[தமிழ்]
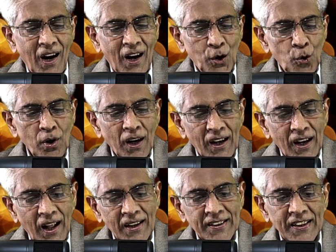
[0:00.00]
அருள்
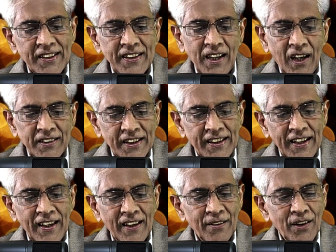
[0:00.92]
அல்லாதது
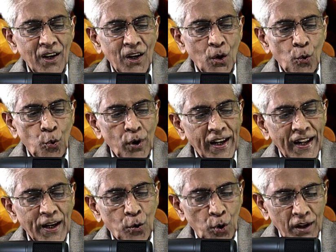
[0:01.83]
யாதெனில்
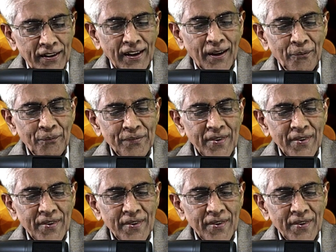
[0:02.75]
உயிரை கொள்ளுதல்